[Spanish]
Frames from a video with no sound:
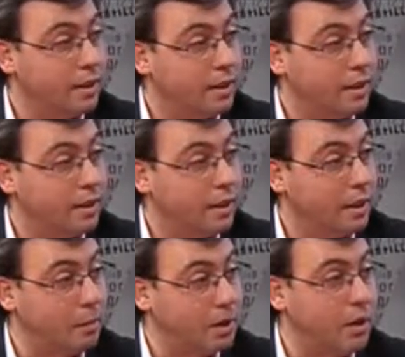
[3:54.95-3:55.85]
de, la
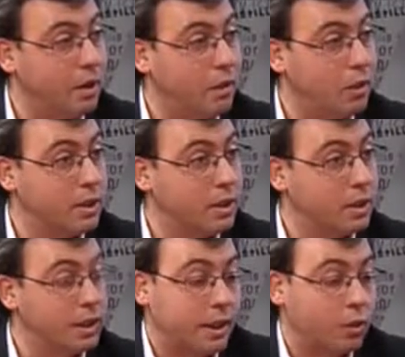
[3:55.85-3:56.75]
empresa de aguas
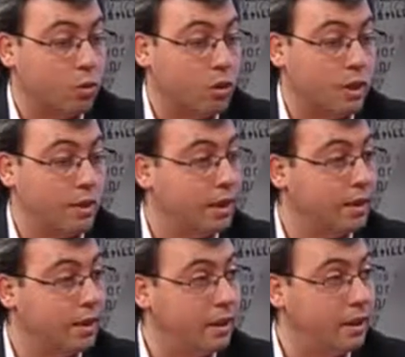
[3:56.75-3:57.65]
y que todo siga
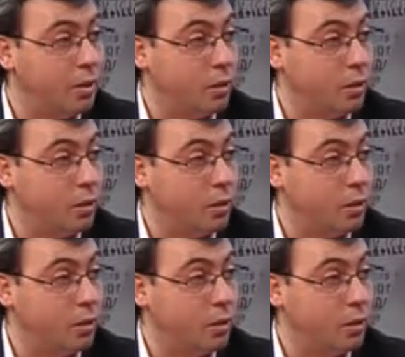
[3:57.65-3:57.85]
adelante,